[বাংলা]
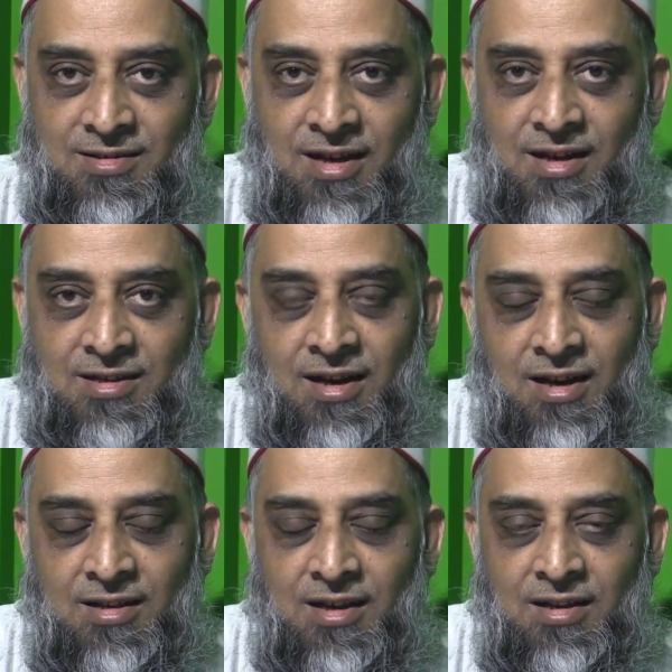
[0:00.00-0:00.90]
তাইলে
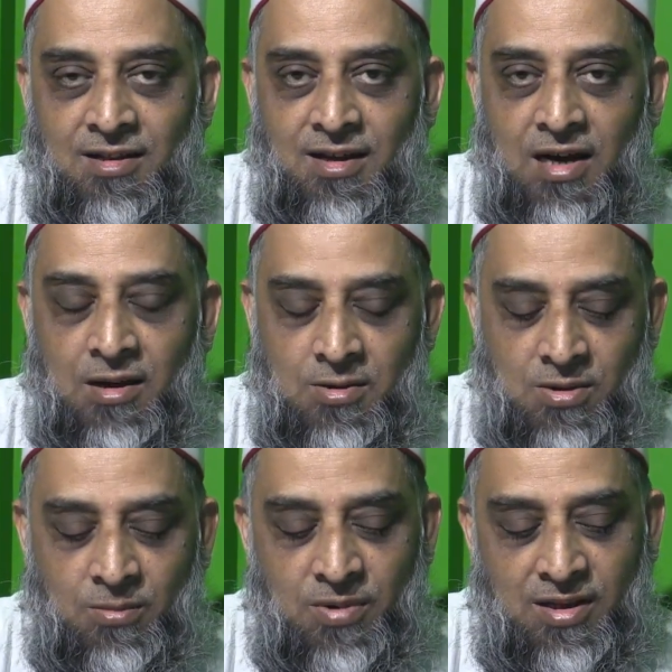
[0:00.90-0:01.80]
জান্নাতে হিন্দি গানও
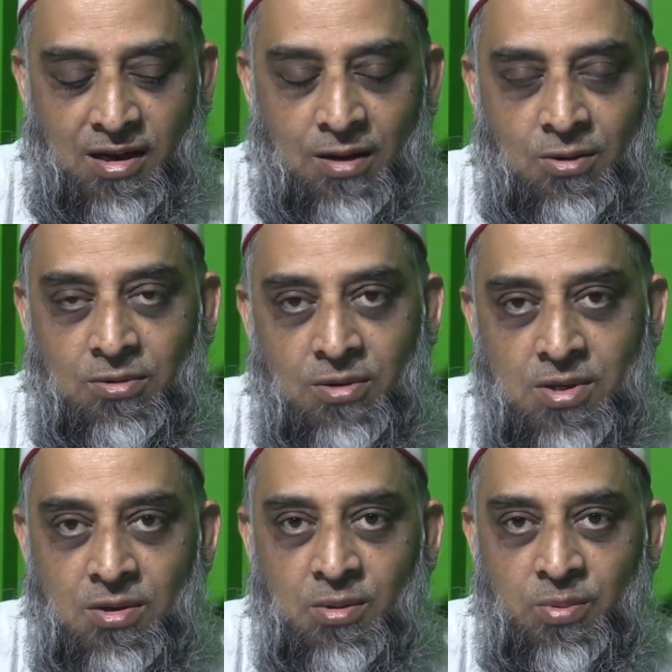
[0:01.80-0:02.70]
চলবে তারা কত
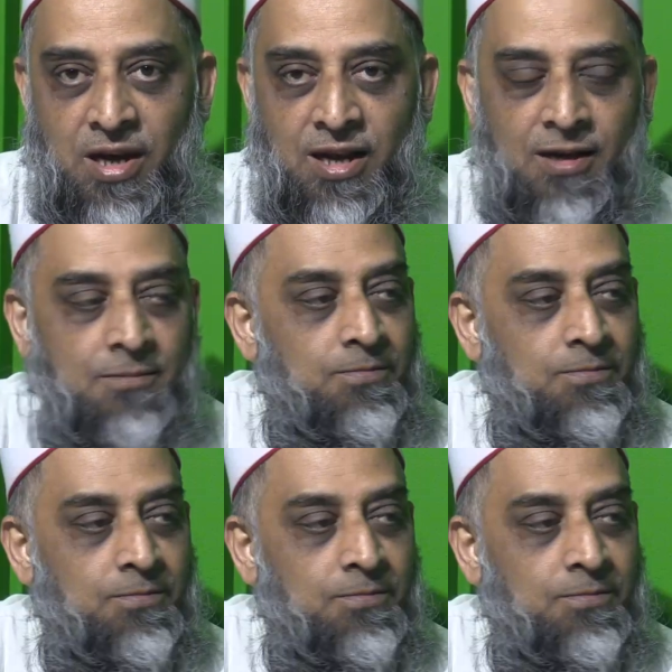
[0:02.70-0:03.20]
কিছুই পারে